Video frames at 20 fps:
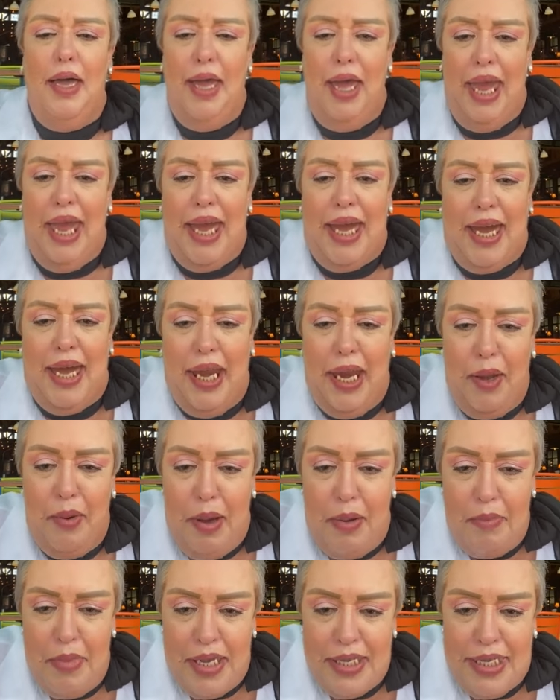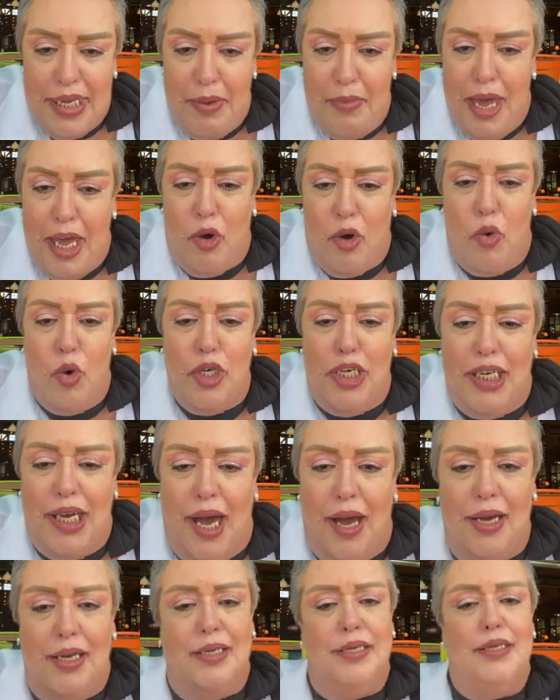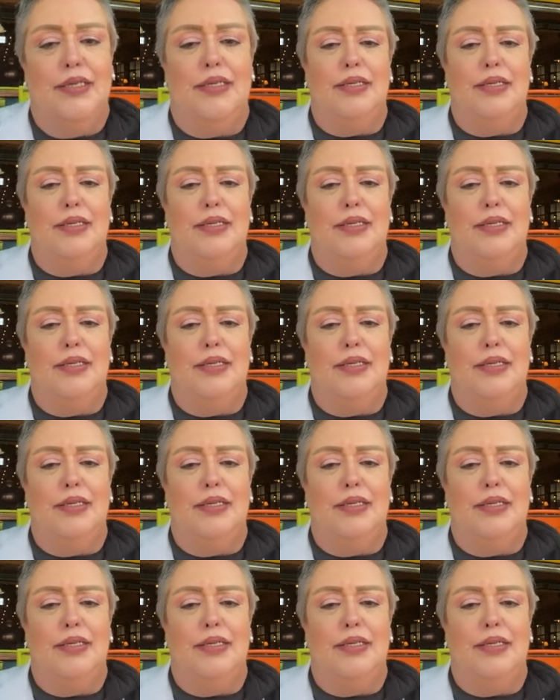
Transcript: Escríbanme si me escuchan.